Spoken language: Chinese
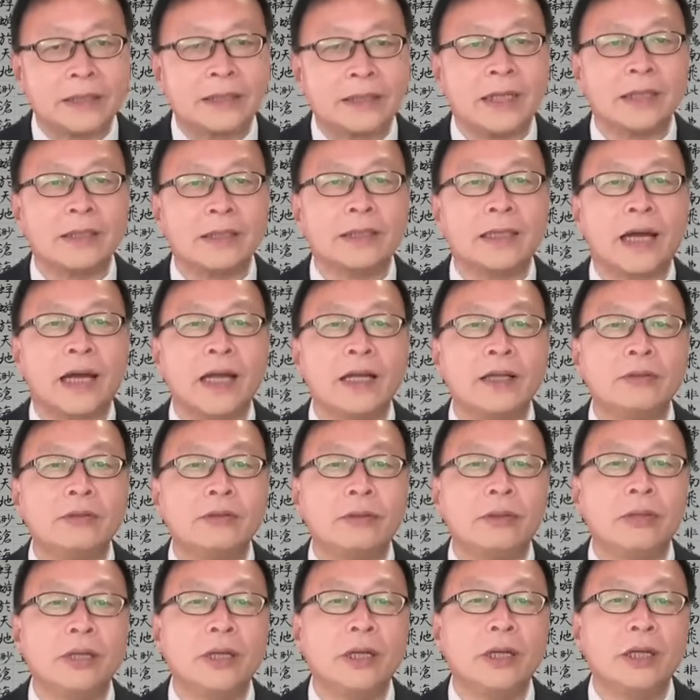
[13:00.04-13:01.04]
上待着，
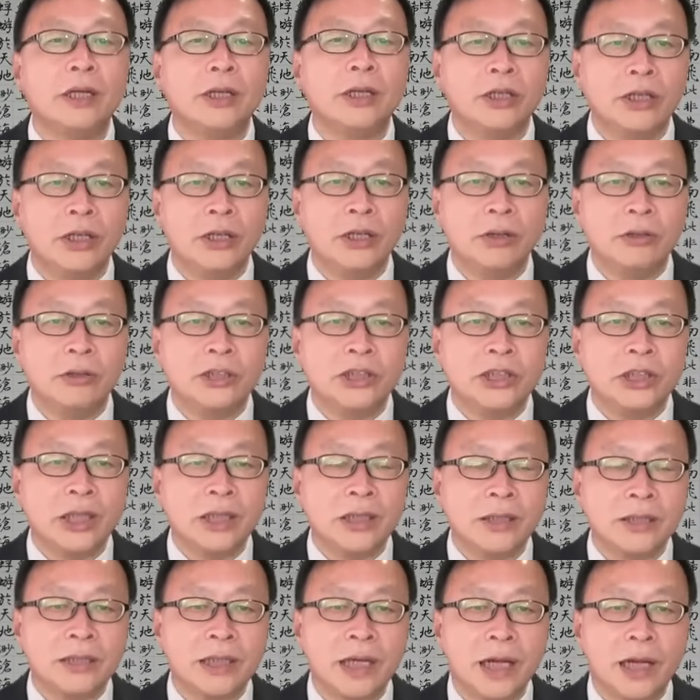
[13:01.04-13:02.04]
有
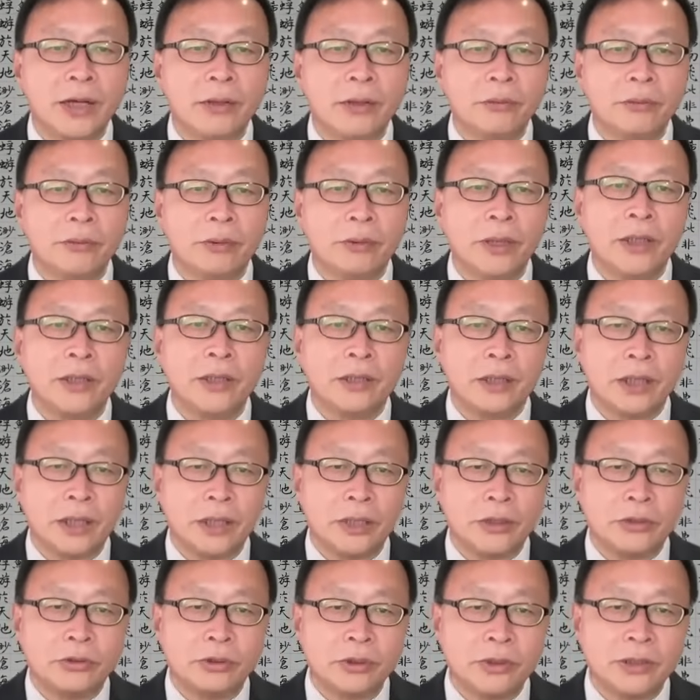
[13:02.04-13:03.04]
限参与
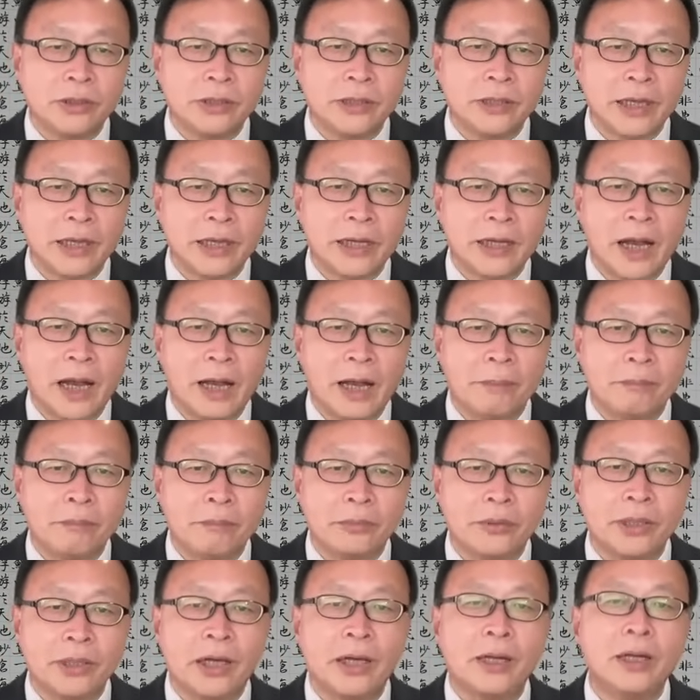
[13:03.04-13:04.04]
对军队干
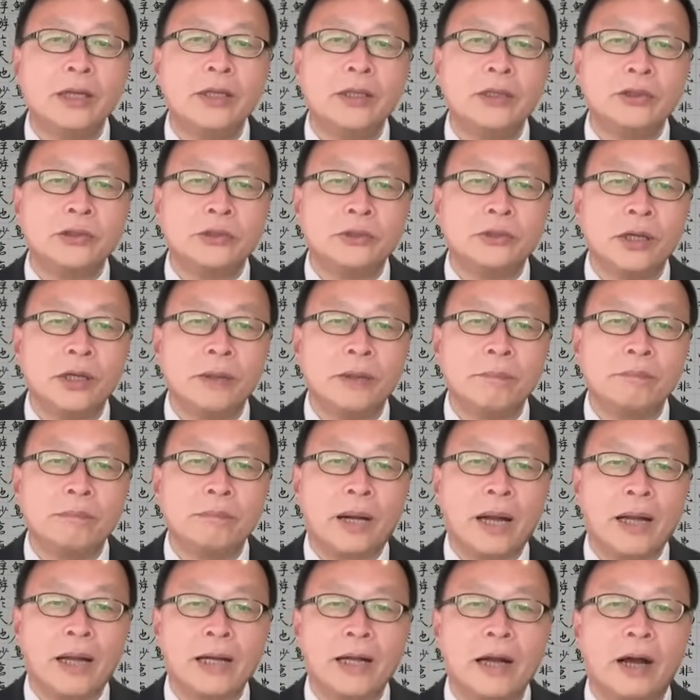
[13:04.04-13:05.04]
部的选
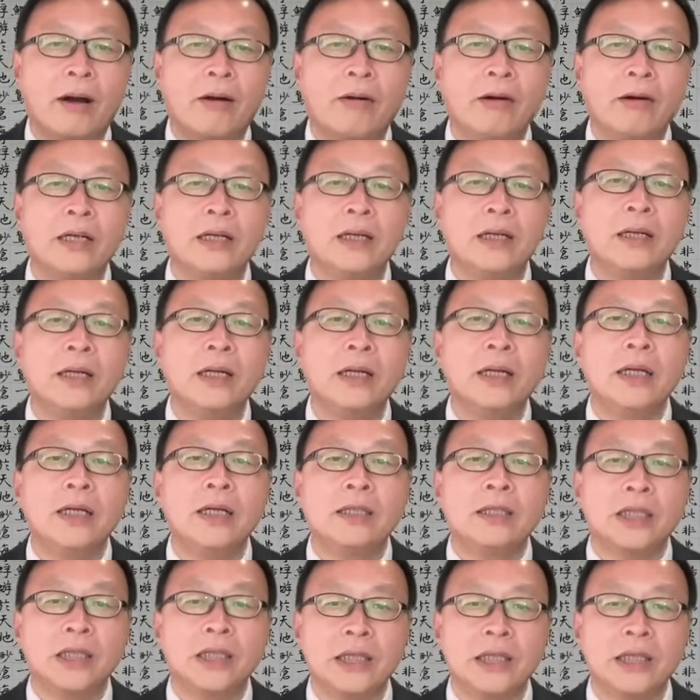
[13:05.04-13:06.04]
拔考核，
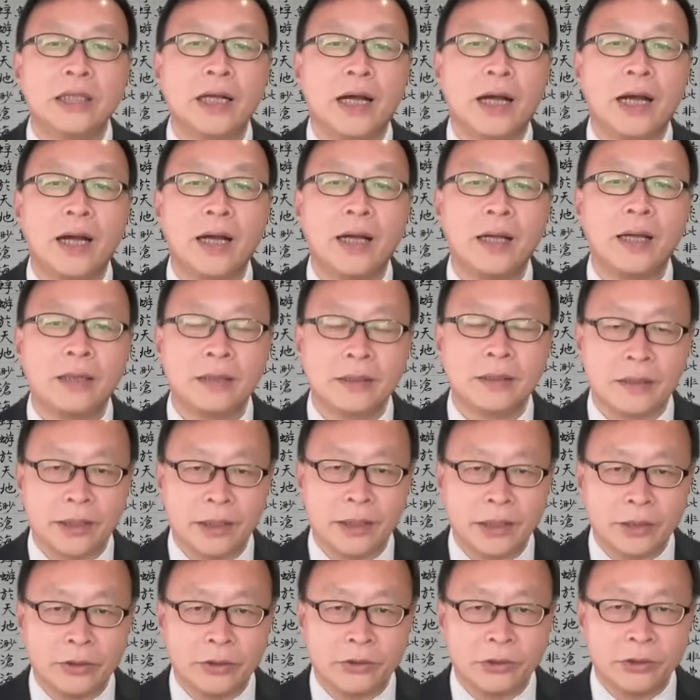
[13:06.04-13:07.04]
替他
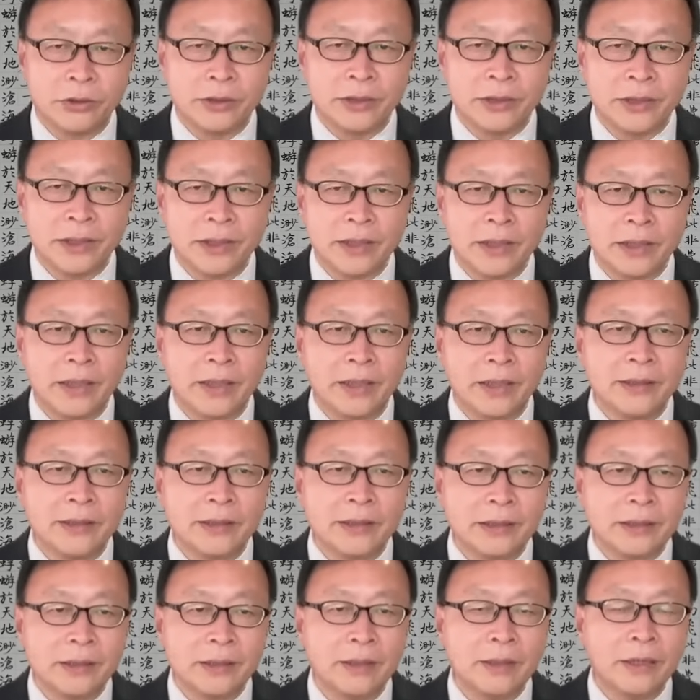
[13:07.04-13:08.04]
对军队的人
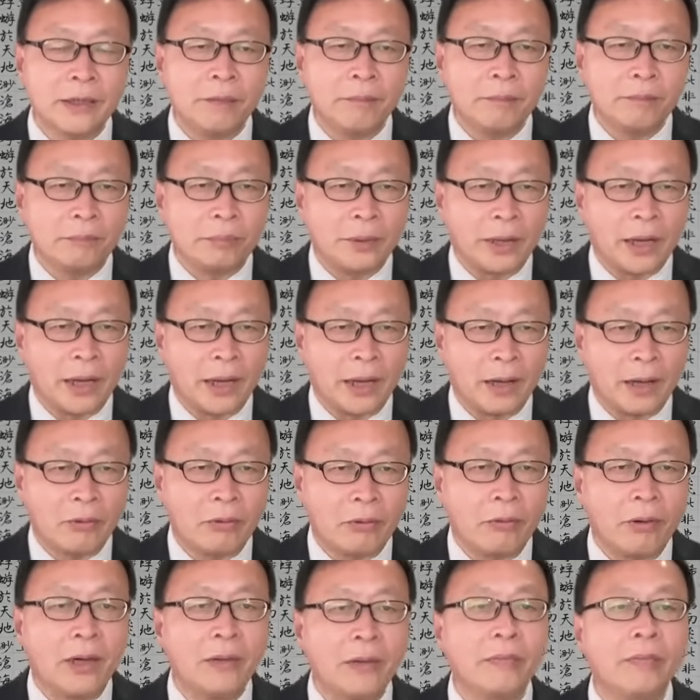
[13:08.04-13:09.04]
事把
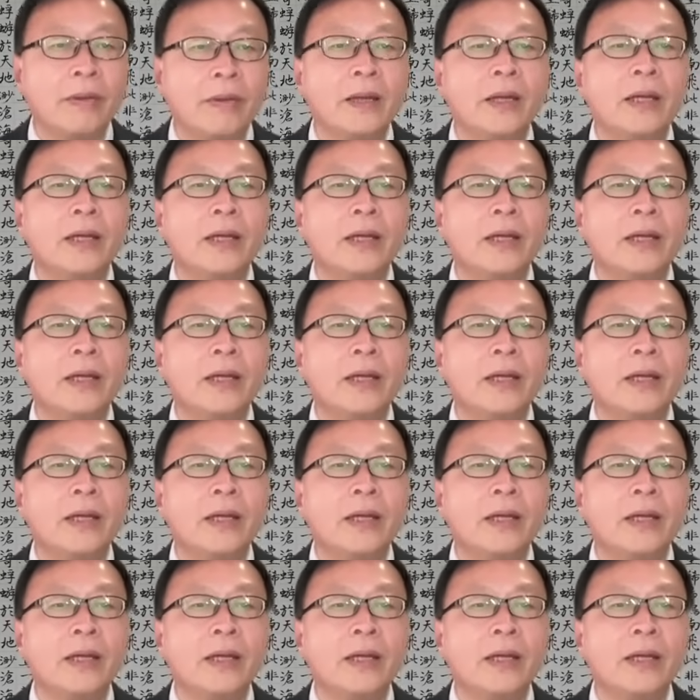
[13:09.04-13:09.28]
关，